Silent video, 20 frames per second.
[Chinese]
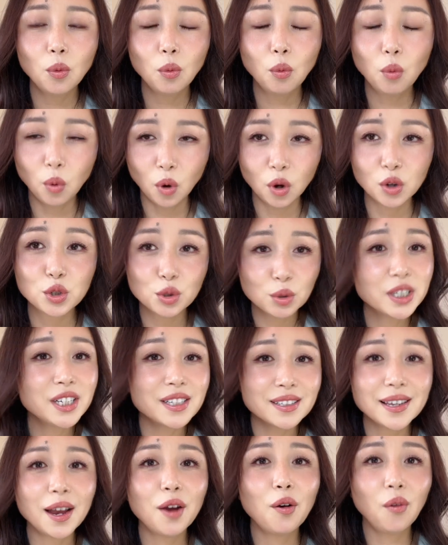我说
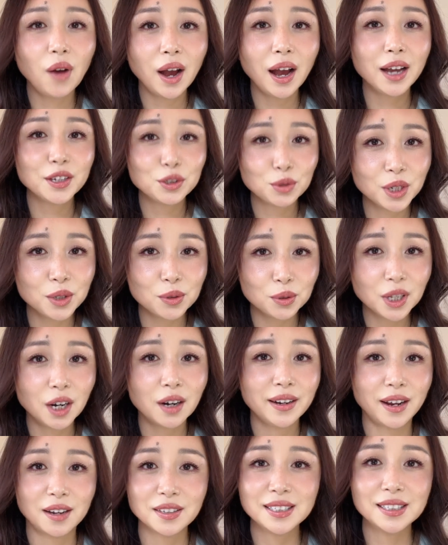实在话还算有
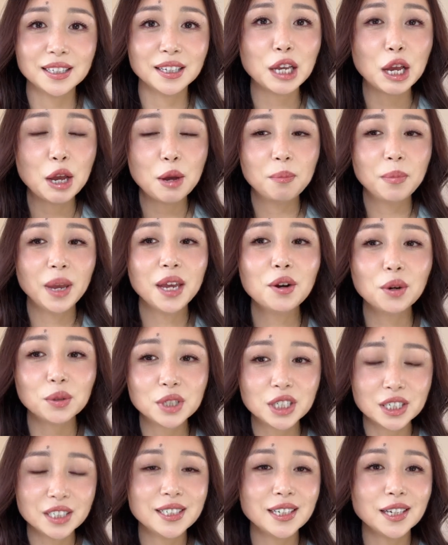点良心。没有
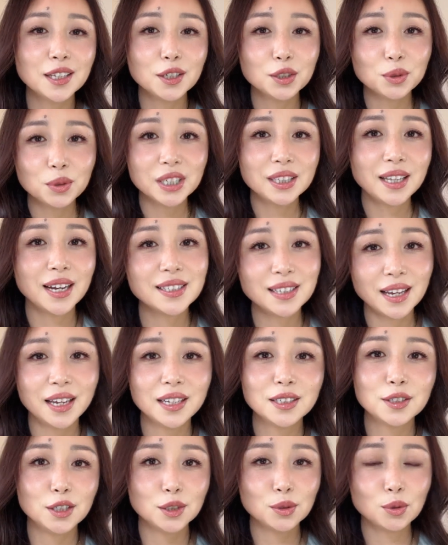直接的就跟他在
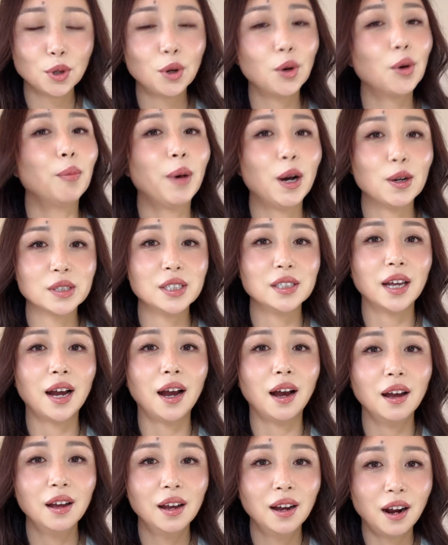一起，最后抛弃
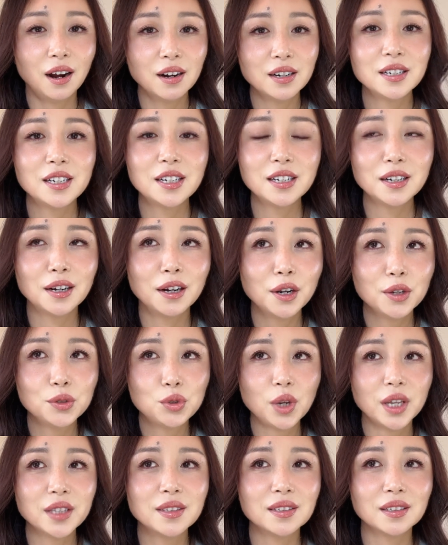他，而是
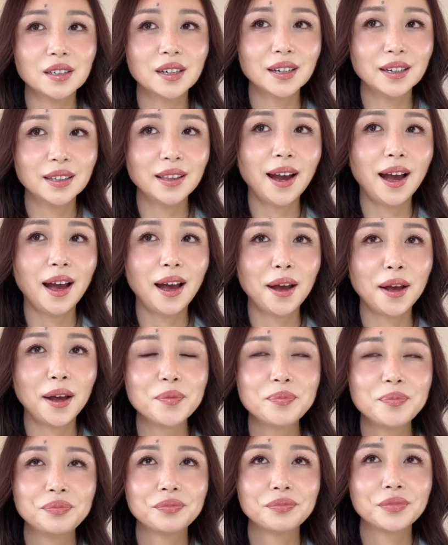选择跟
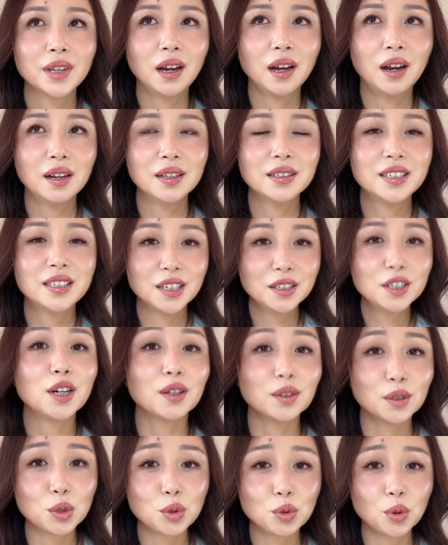他很真诚
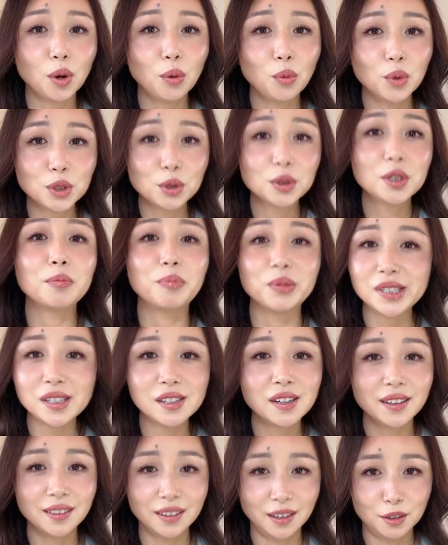的说，我就是不信
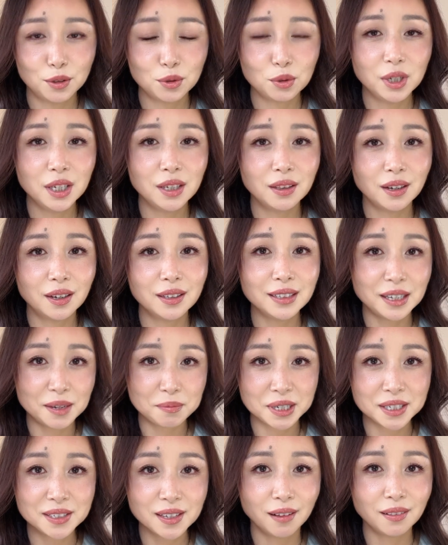任你，所以呢，你也
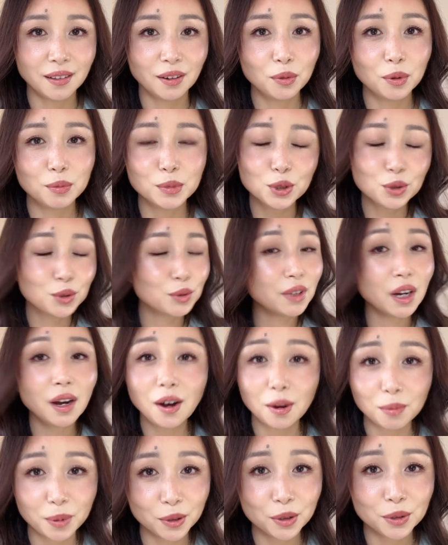别想了，我们就当
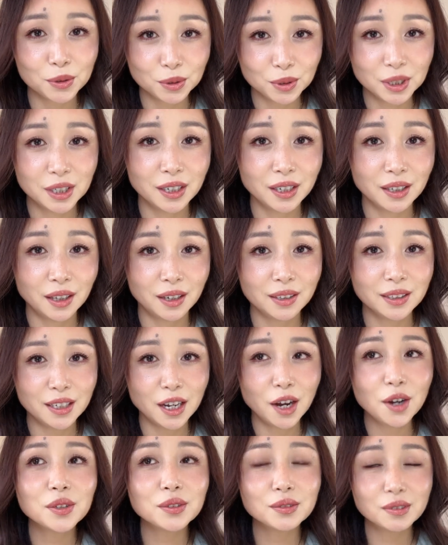好朋友就可以了。你
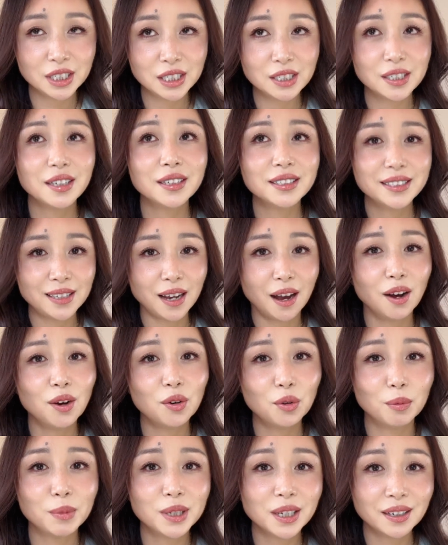要是想，
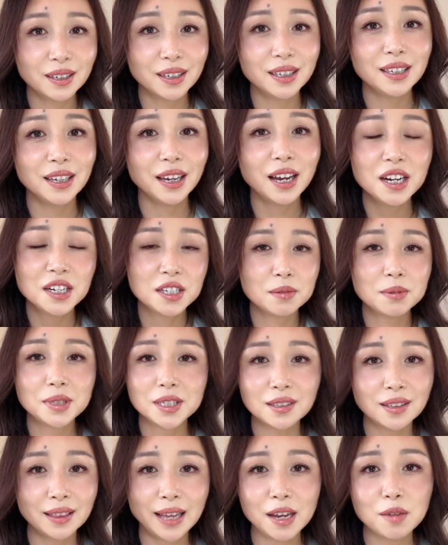我们可以时不时
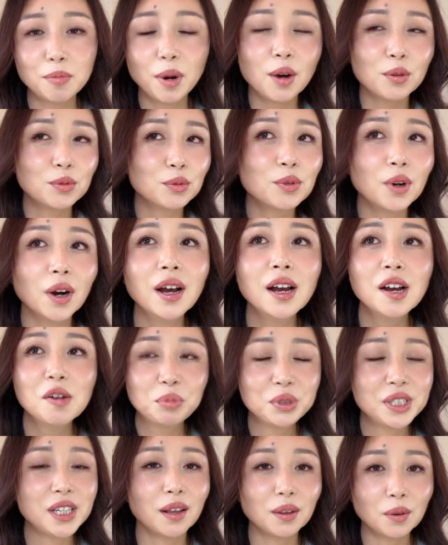的来一炮；如果
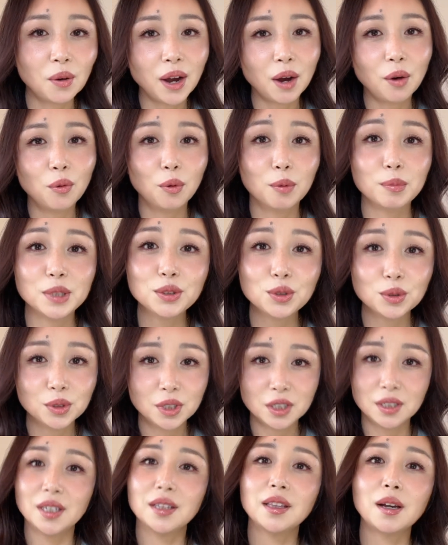不想的话，我们就
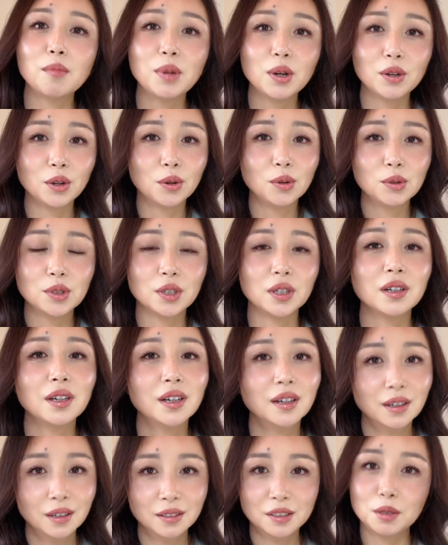直接当朋友或者
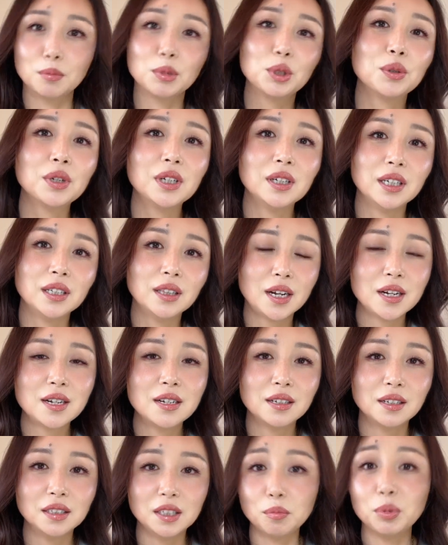什么都可以。但
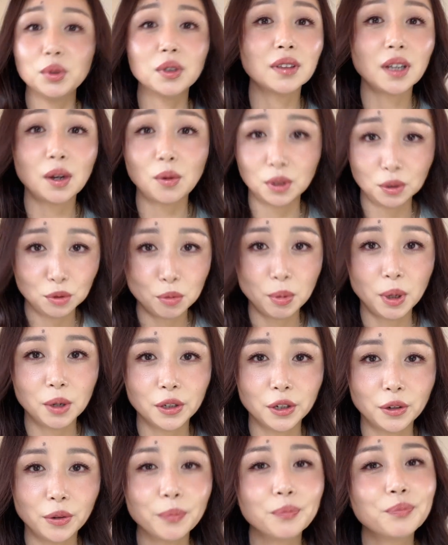是呢，你不能当我的女朋
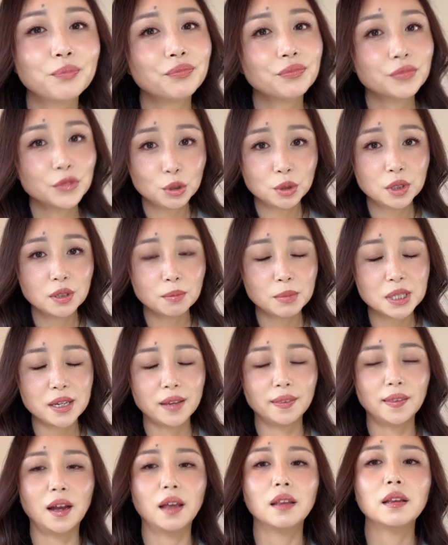友，就是这么
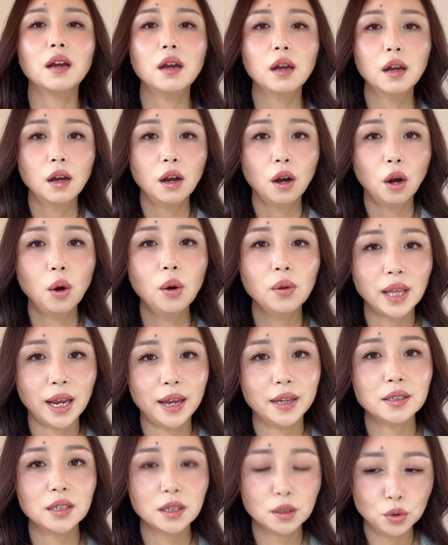简单。后
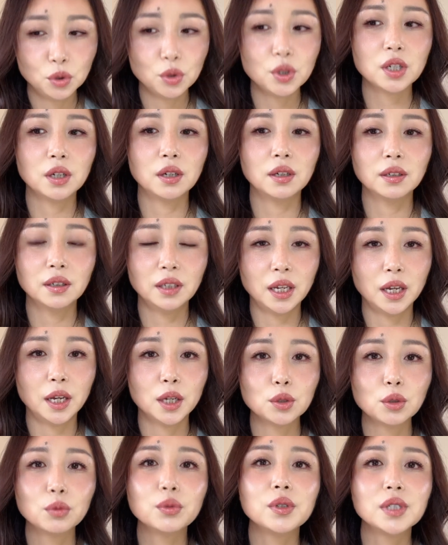来，这个女生也
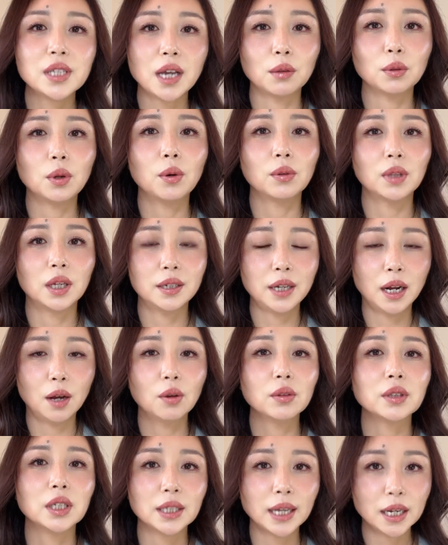终于想通了，然
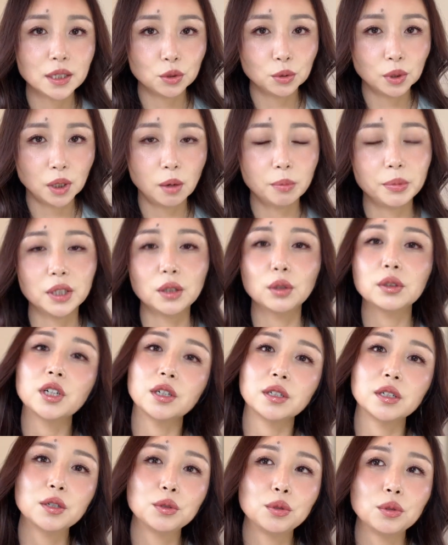后呢，她就到别的
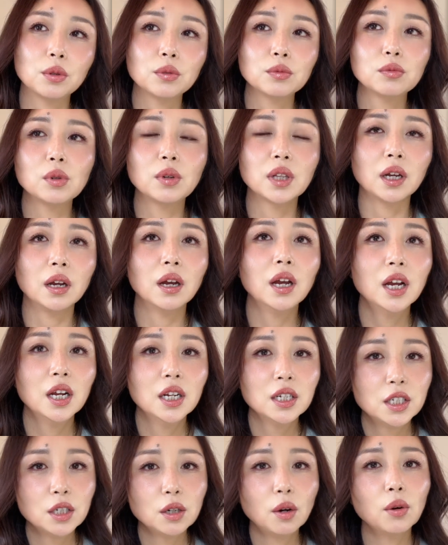城市去工作了。
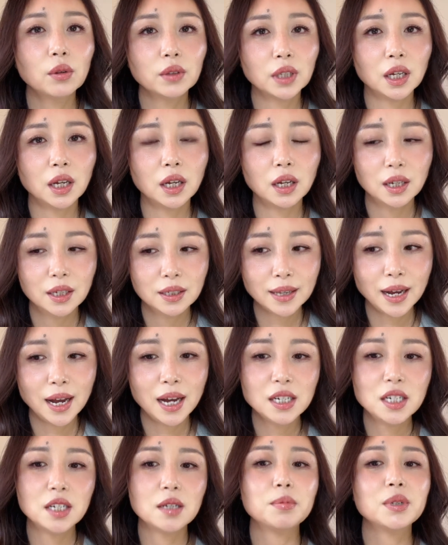之后呢，
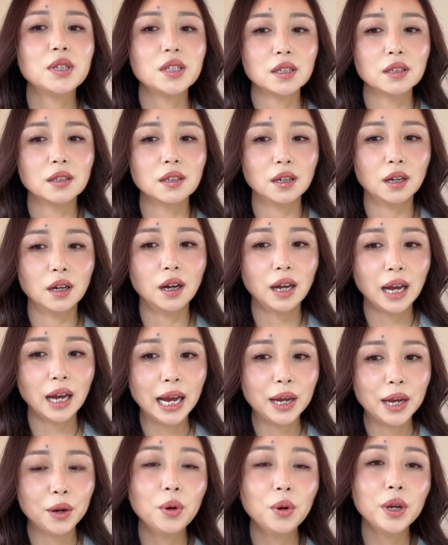她时不时的
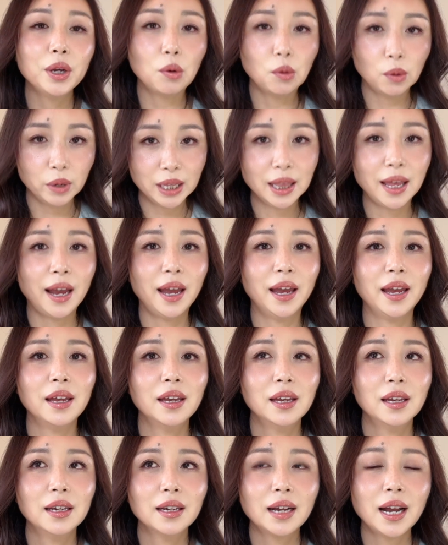还会回来
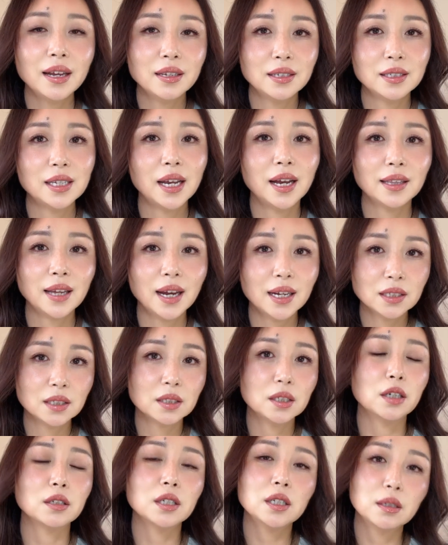看一下她这个
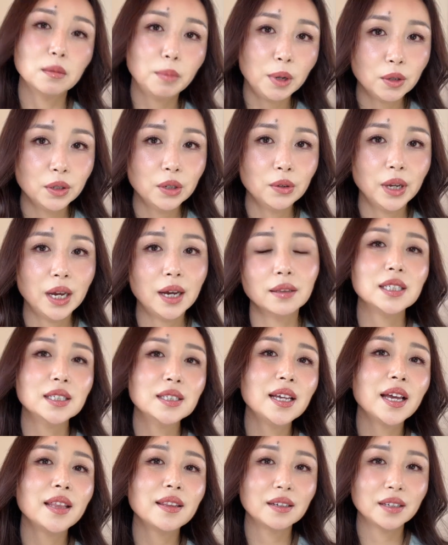城市的朋友呀，期
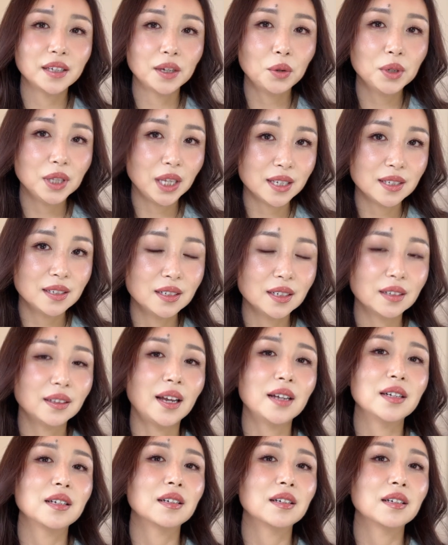间呢也会联系这个男